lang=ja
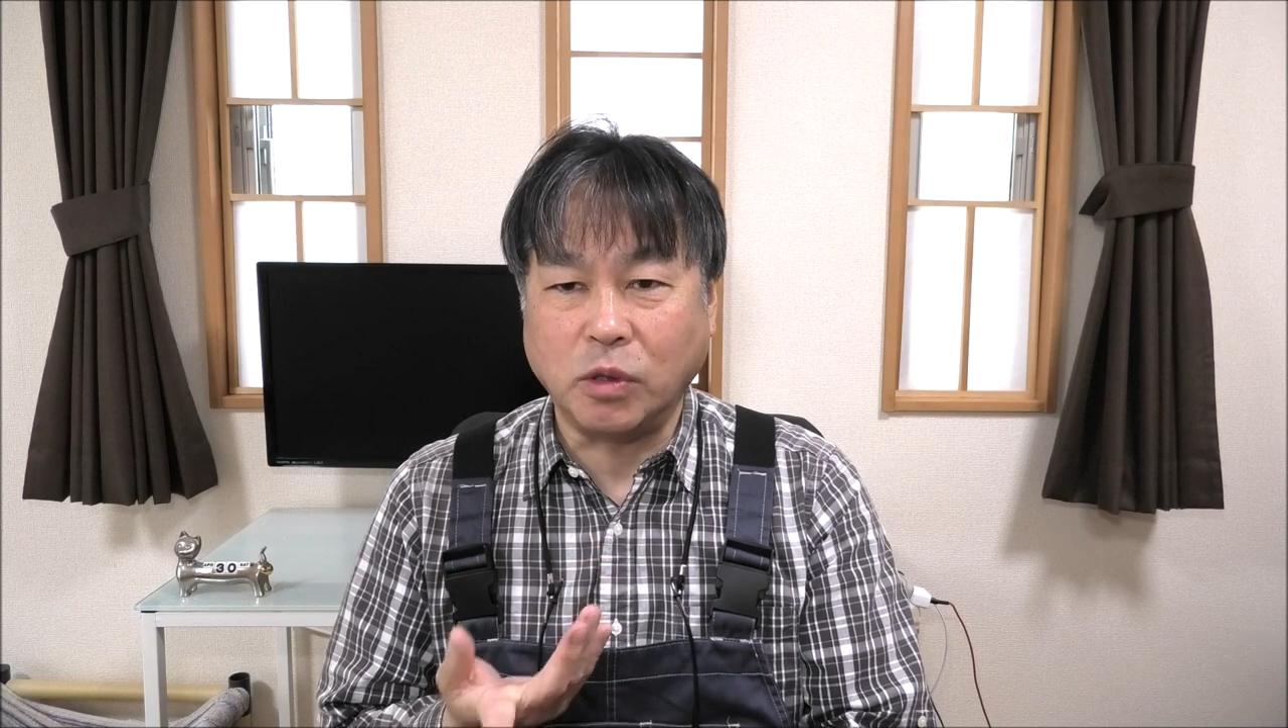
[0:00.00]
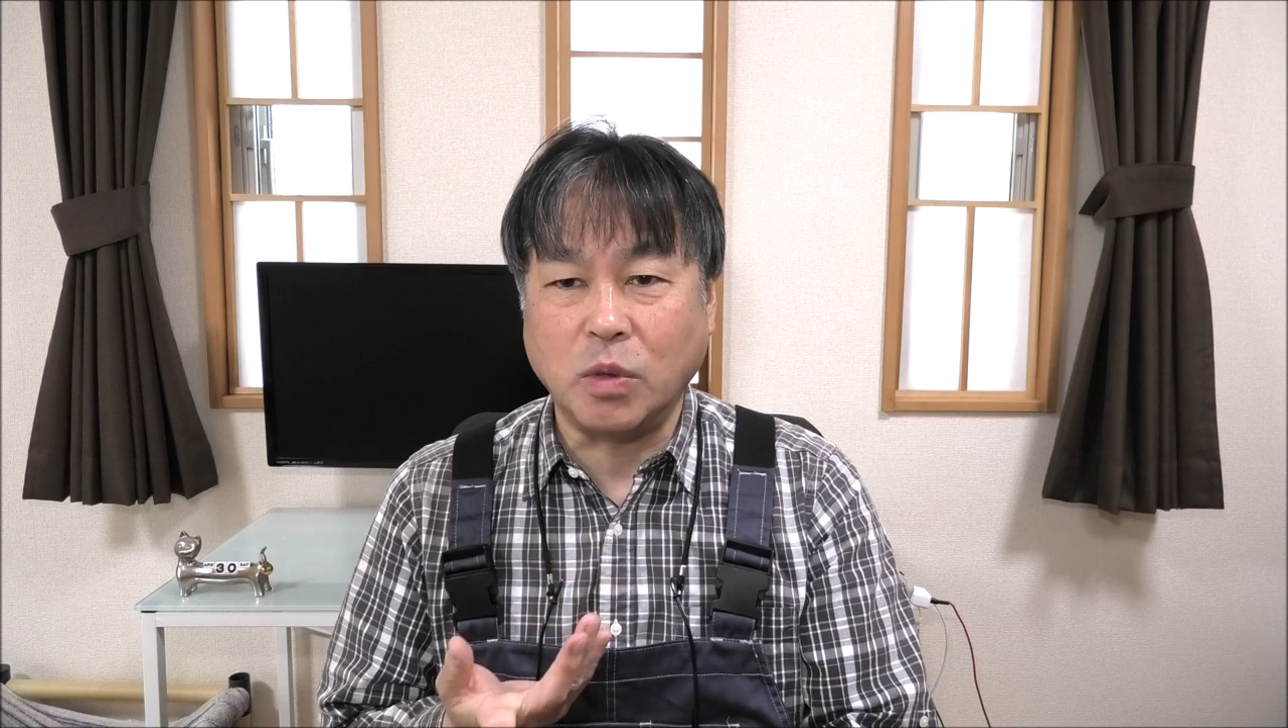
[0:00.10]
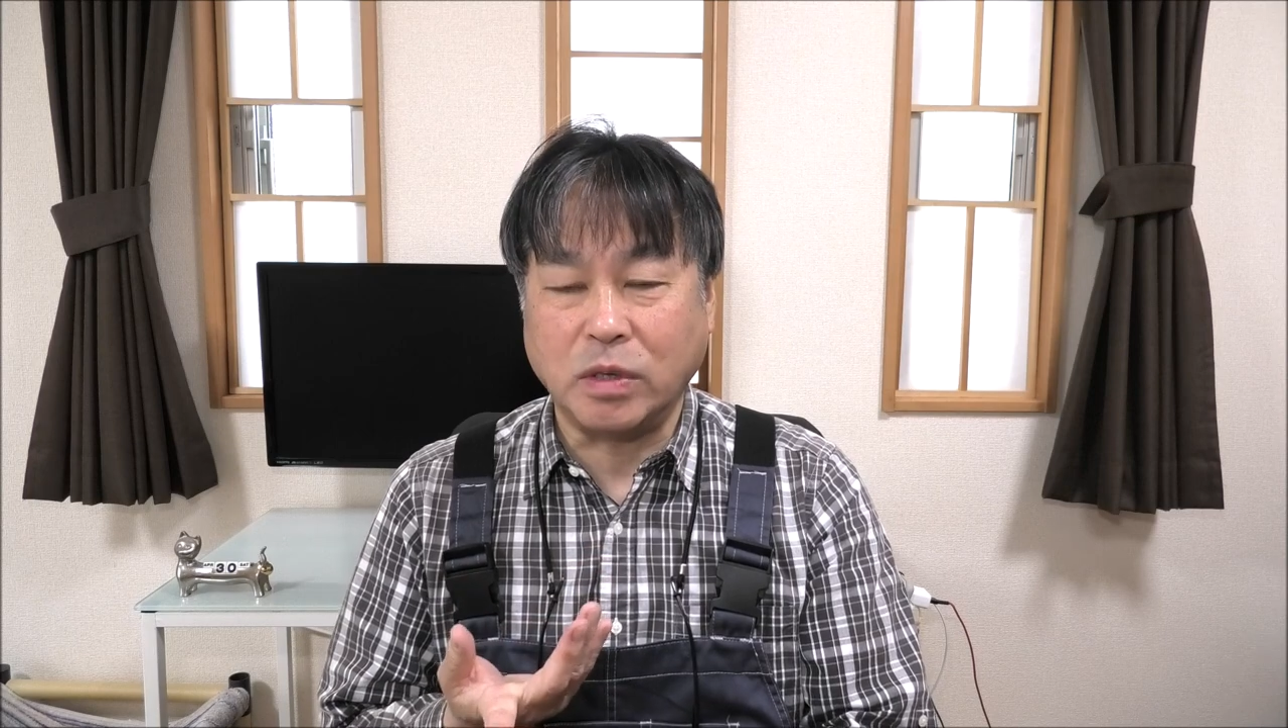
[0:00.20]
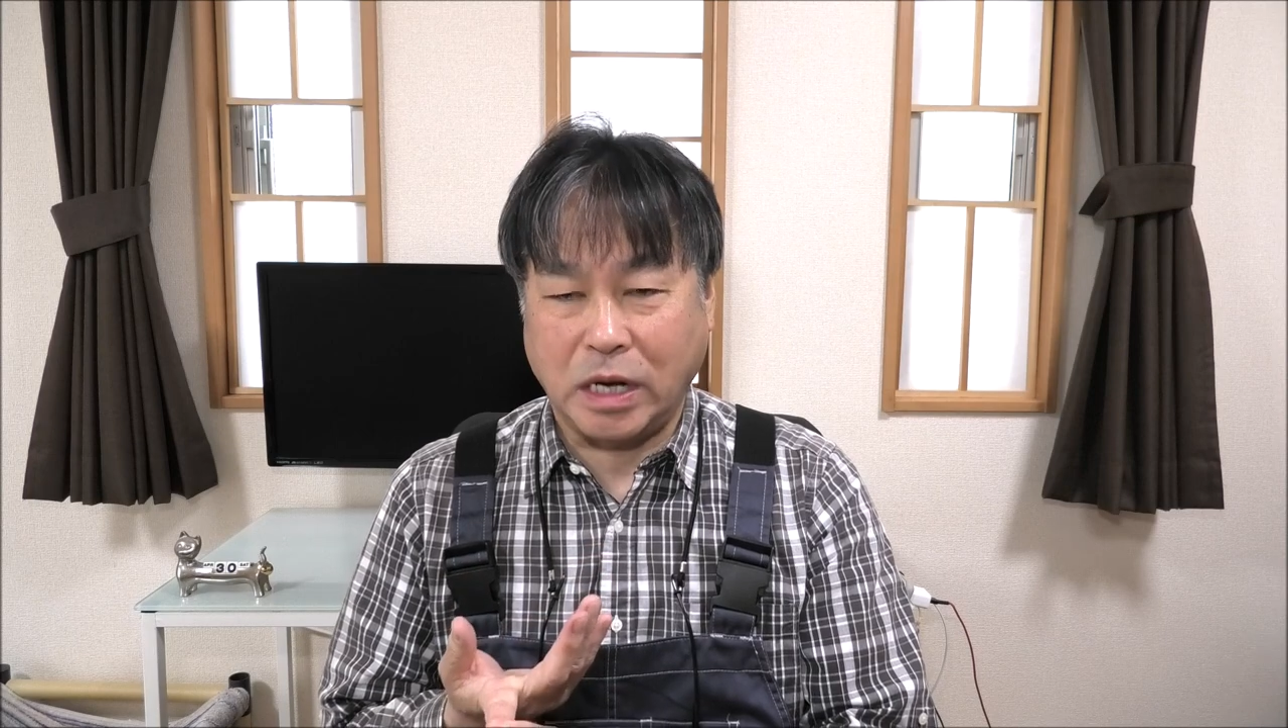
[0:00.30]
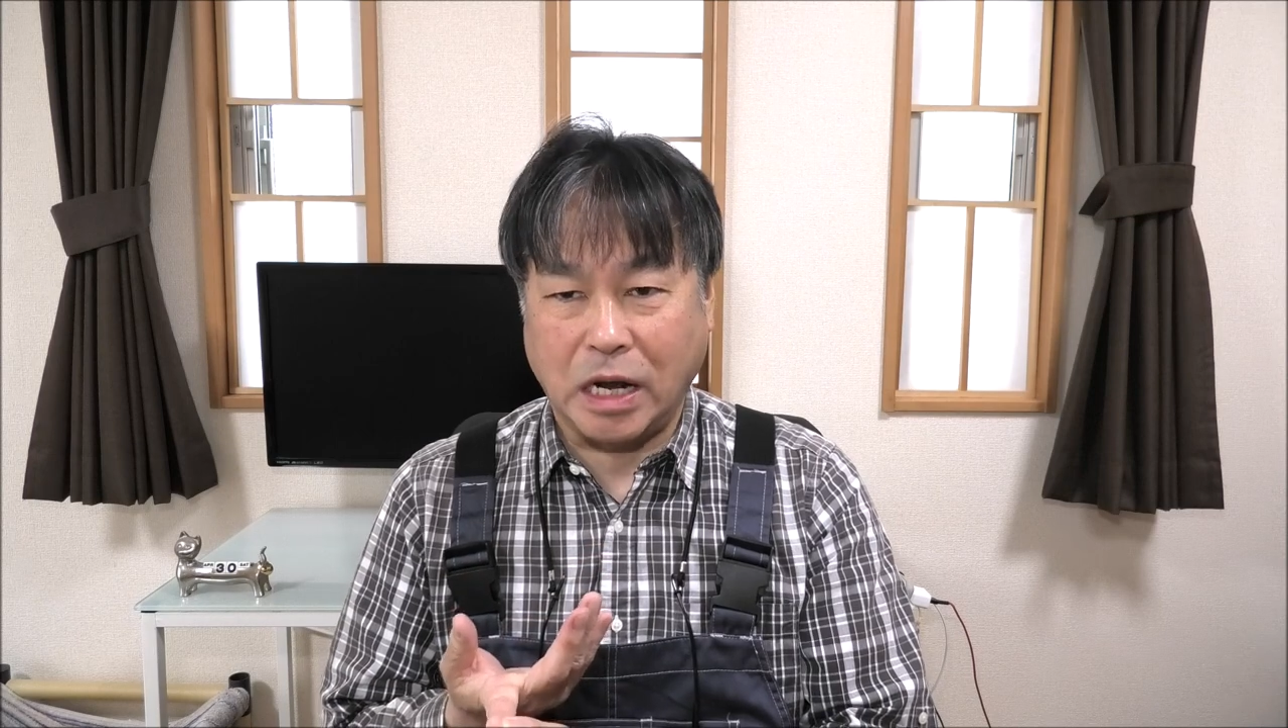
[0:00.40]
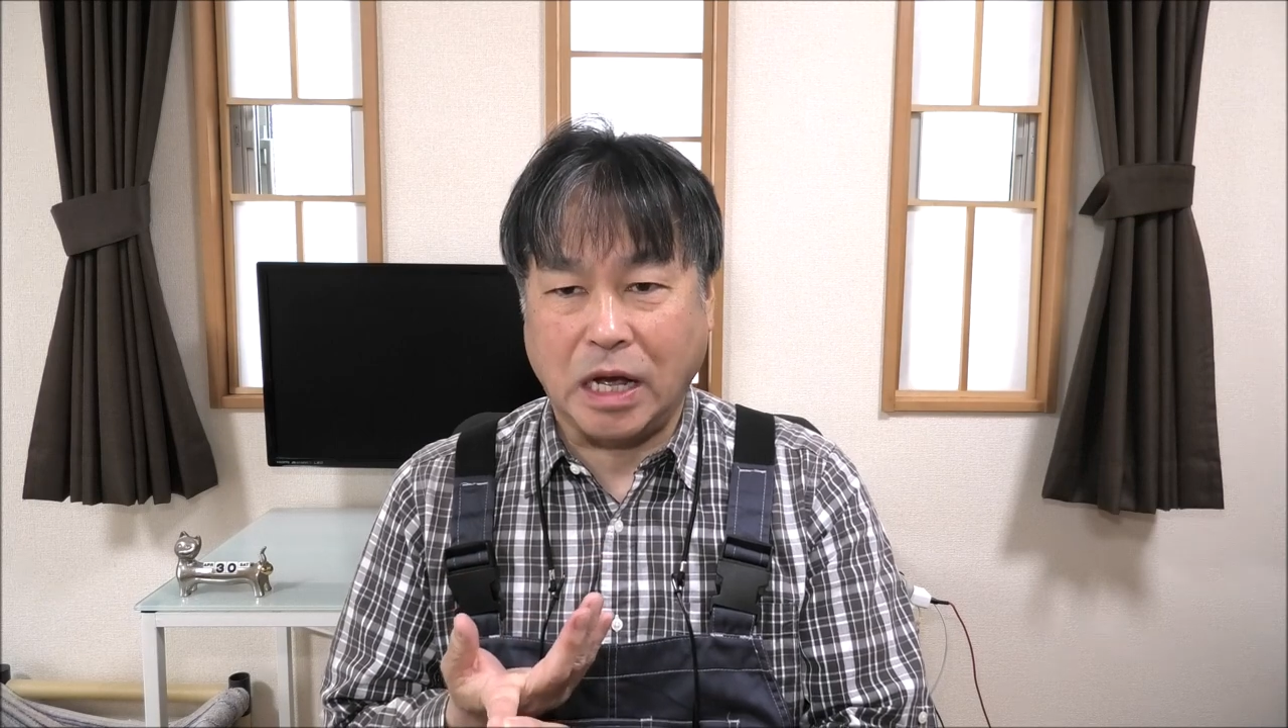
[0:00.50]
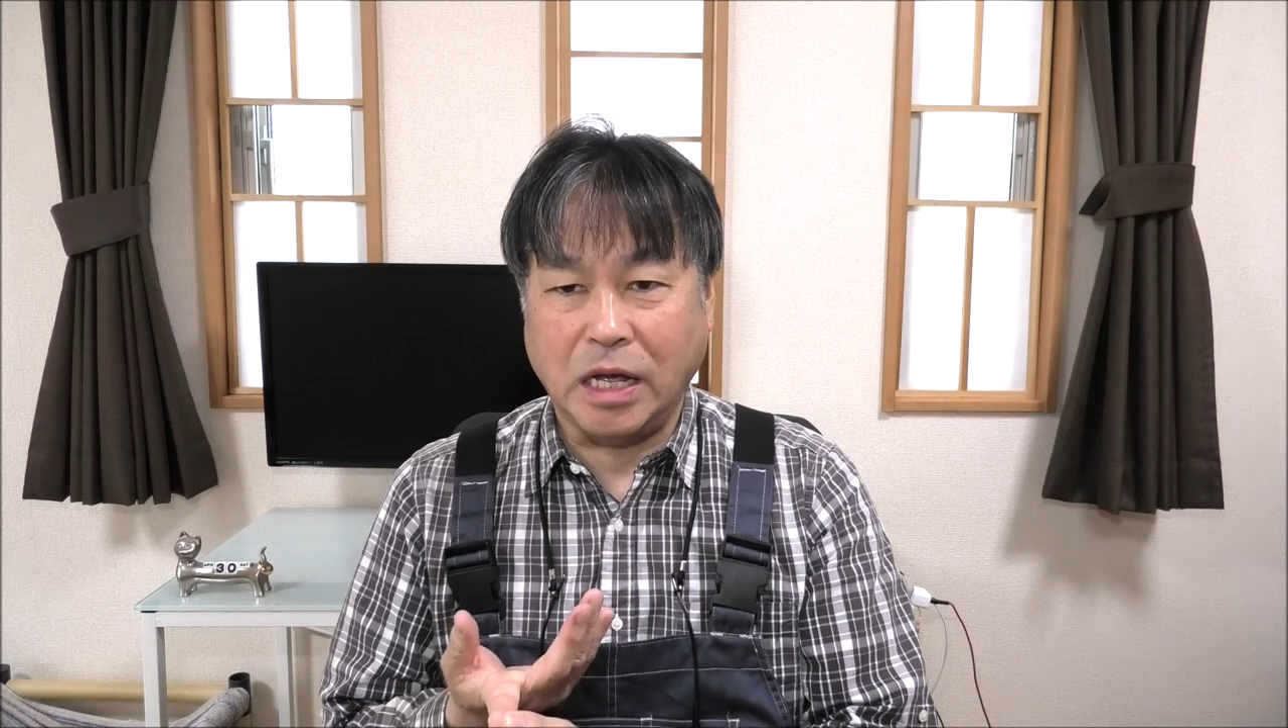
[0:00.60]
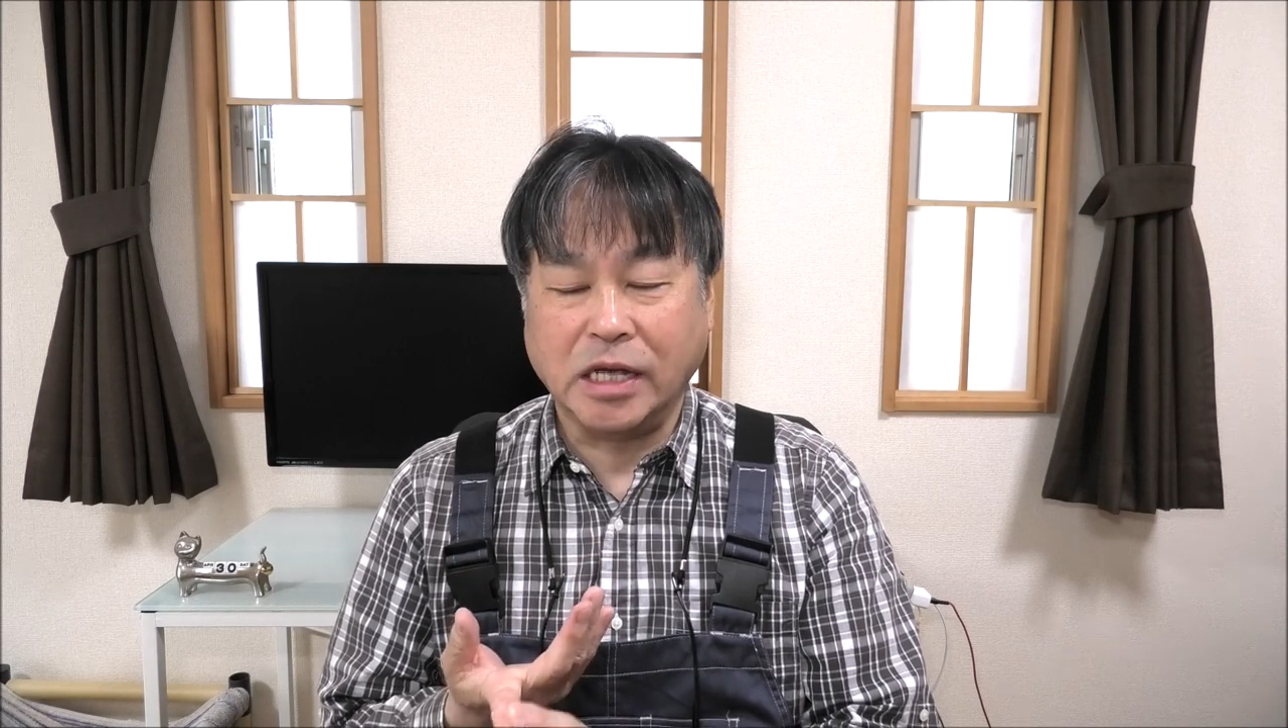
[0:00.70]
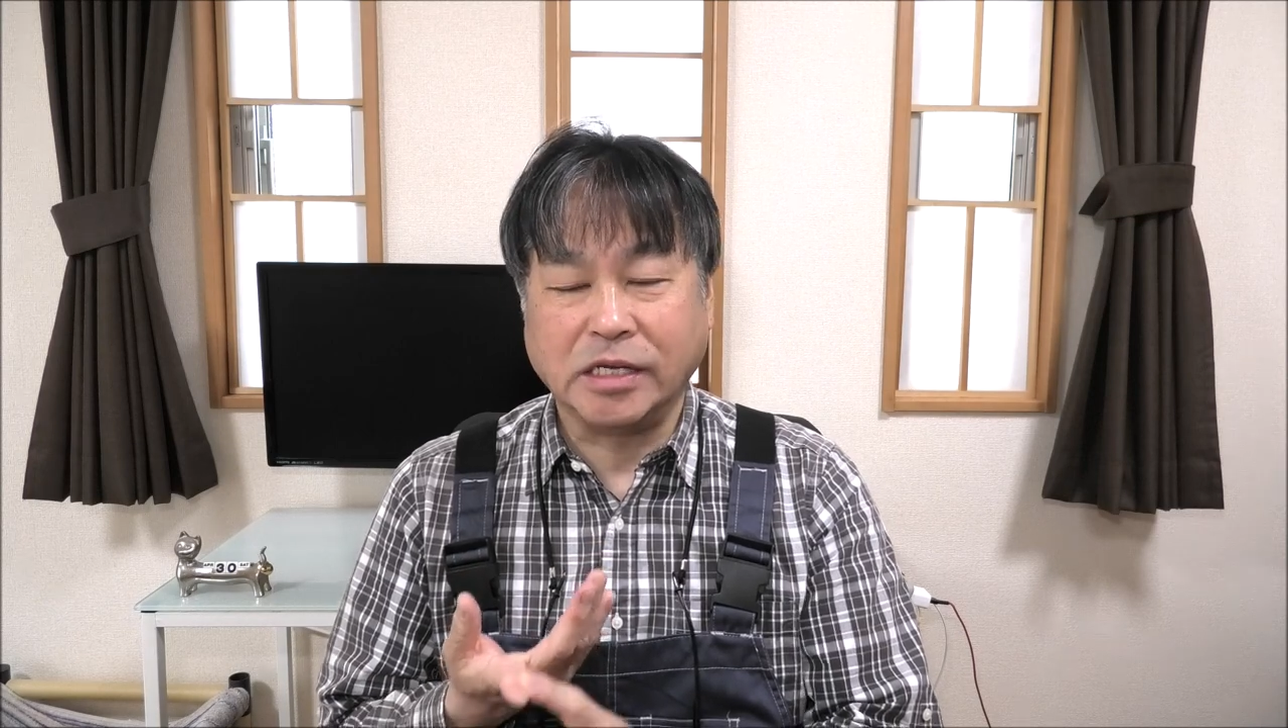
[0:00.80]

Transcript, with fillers: トンから